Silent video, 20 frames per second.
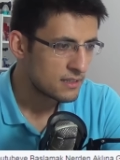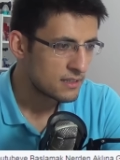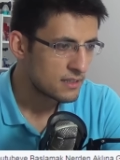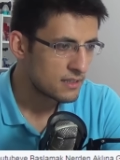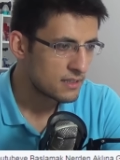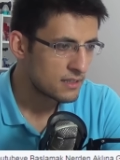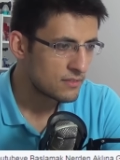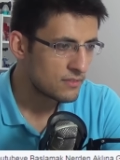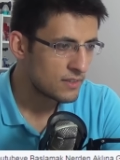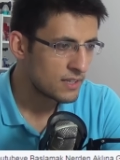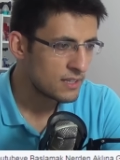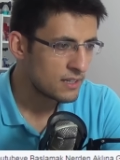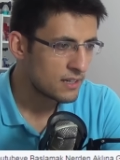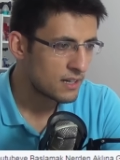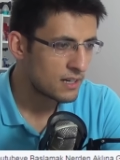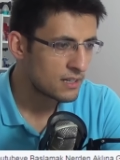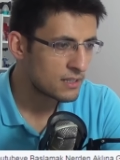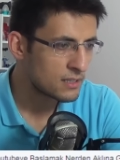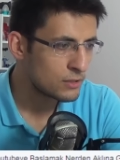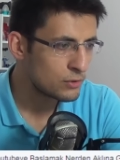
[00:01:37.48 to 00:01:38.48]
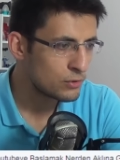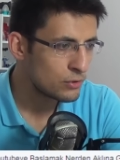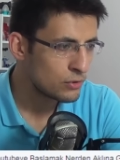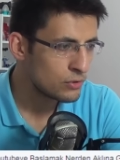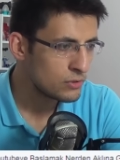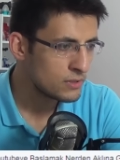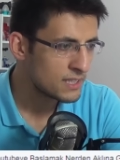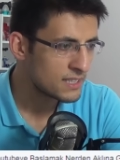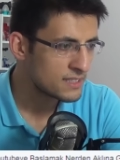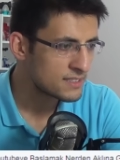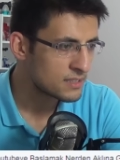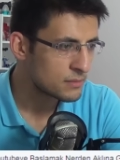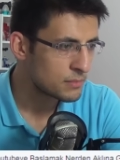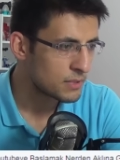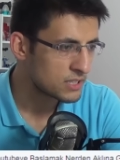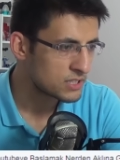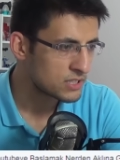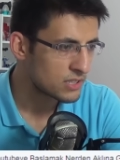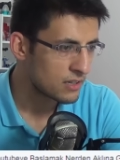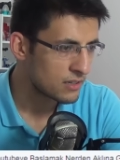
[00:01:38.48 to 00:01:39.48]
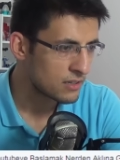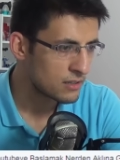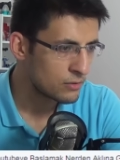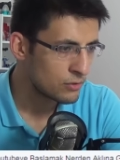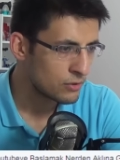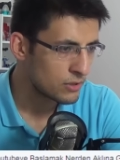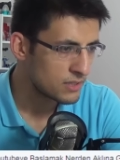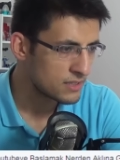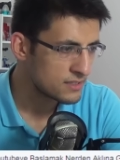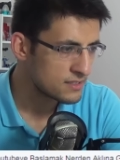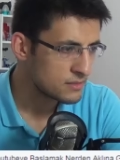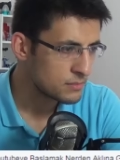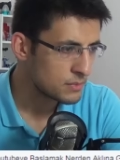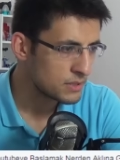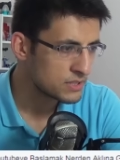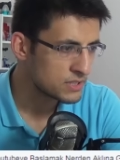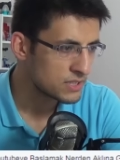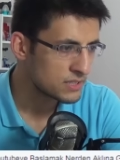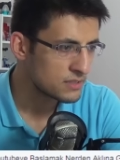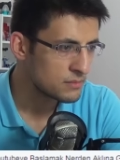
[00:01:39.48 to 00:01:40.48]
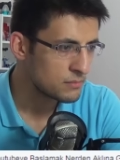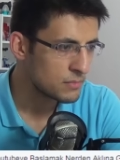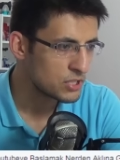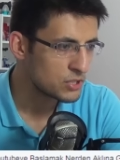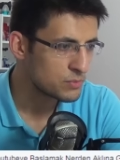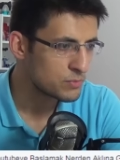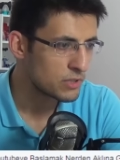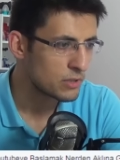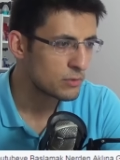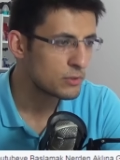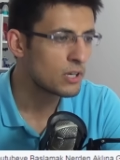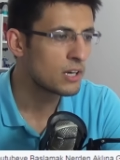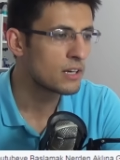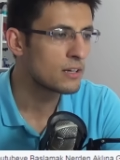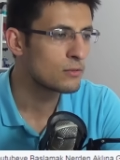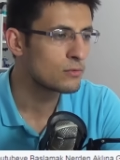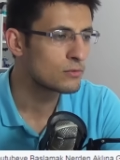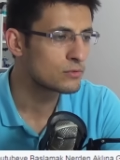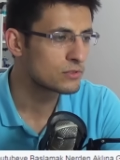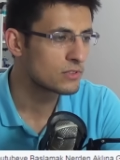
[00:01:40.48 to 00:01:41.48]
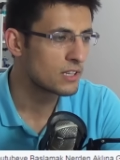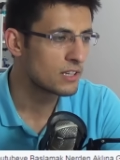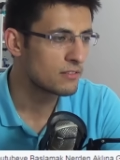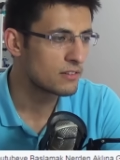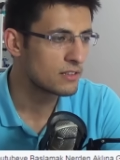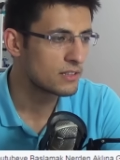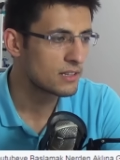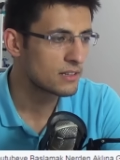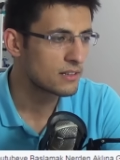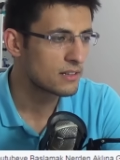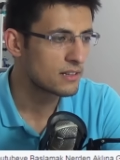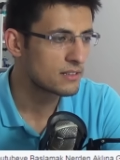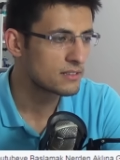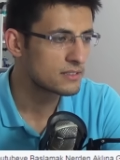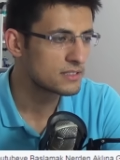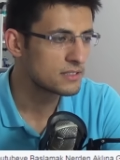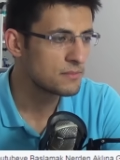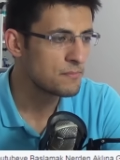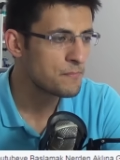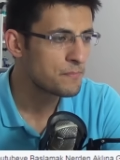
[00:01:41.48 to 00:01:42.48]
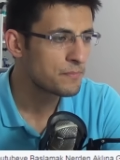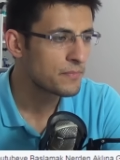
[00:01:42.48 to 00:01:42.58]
E, ve Agario'yu nasıl baş Agario'ya nasıl başladın? 5000 abone hayırlı olsun. Eyvallah kardeşim.